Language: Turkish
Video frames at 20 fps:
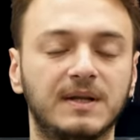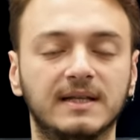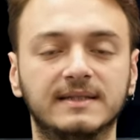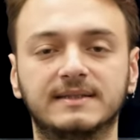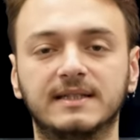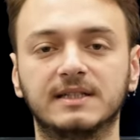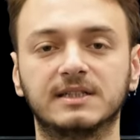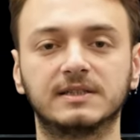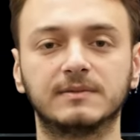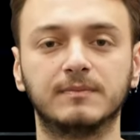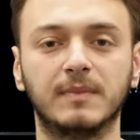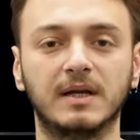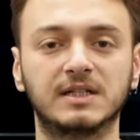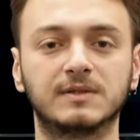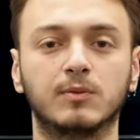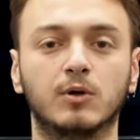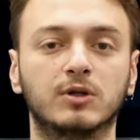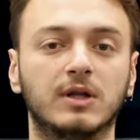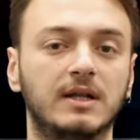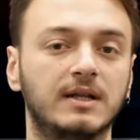PlayStation
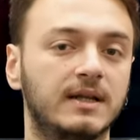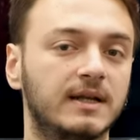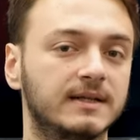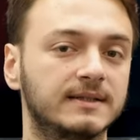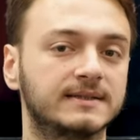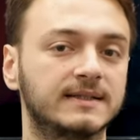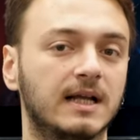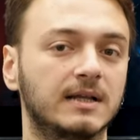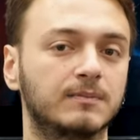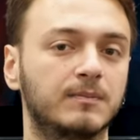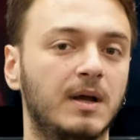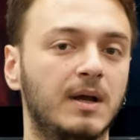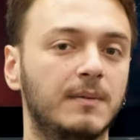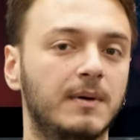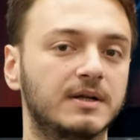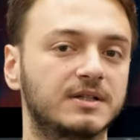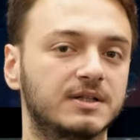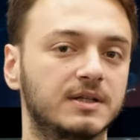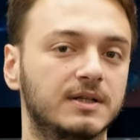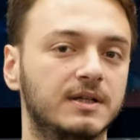5 modellerini satmaya
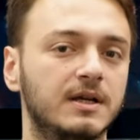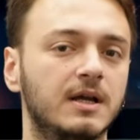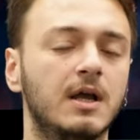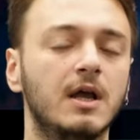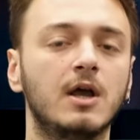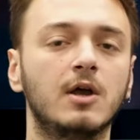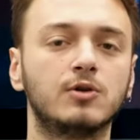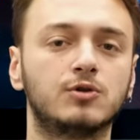başladı.